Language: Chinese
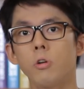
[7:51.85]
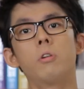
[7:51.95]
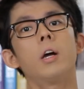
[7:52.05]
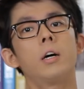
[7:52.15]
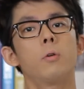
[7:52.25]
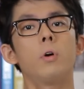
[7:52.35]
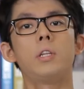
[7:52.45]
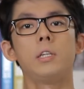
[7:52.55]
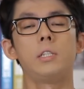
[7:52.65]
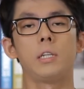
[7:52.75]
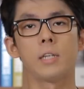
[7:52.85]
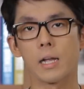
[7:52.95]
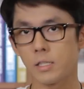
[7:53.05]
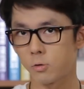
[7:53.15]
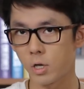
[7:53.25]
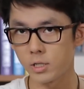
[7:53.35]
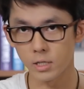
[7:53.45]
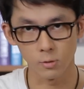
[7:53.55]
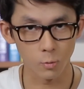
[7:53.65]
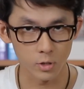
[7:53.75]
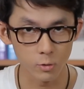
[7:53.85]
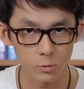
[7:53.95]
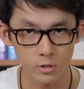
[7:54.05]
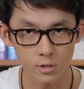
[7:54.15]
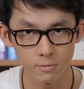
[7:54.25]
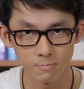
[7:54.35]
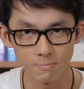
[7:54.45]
有任何的问题，请打这个专线联络我的律师。